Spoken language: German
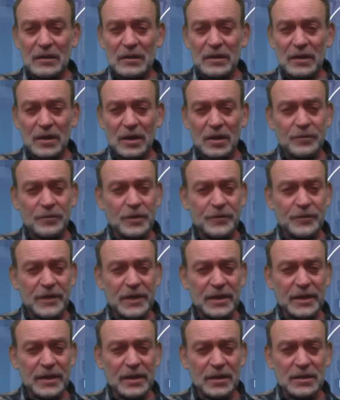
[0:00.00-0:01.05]
Ich habe vor
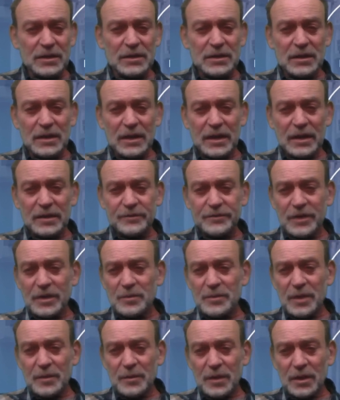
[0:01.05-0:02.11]
vier Jahren einen
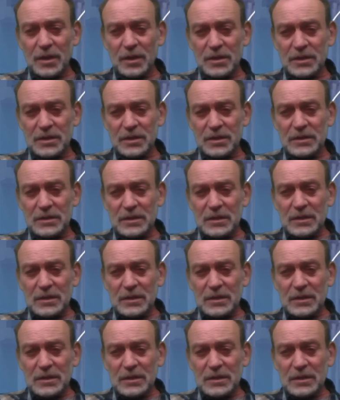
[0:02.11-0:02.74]
Film gemacht,